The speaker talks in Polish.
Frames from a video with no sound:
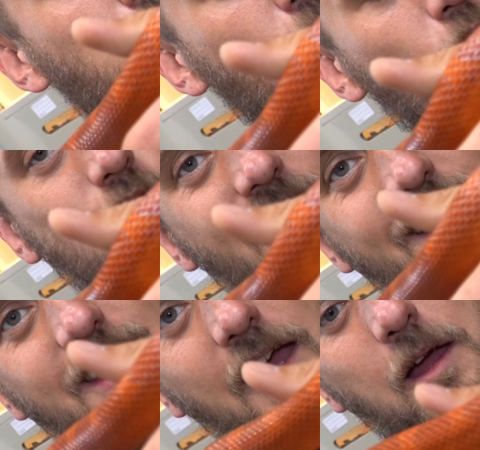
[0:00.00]

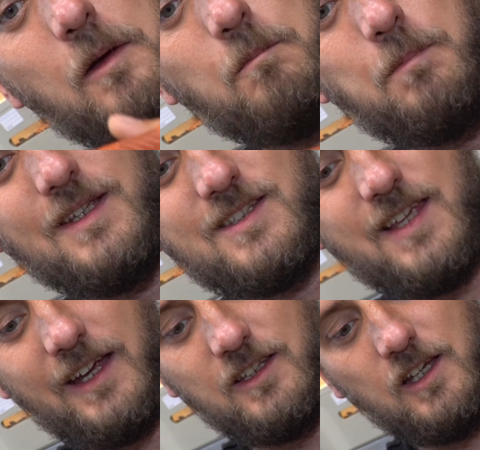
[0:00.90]
Bloodred Red
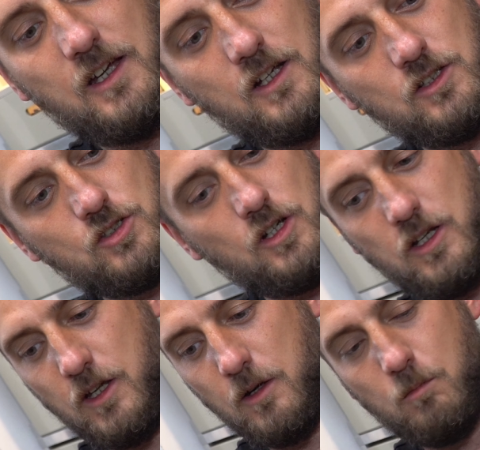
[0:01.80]
Pitside,
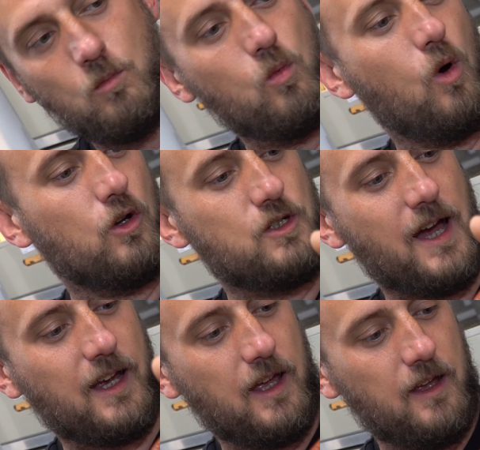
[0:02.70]
czyli
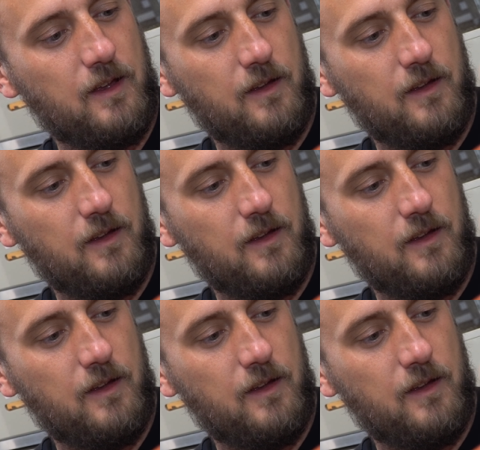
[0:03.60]
młodziak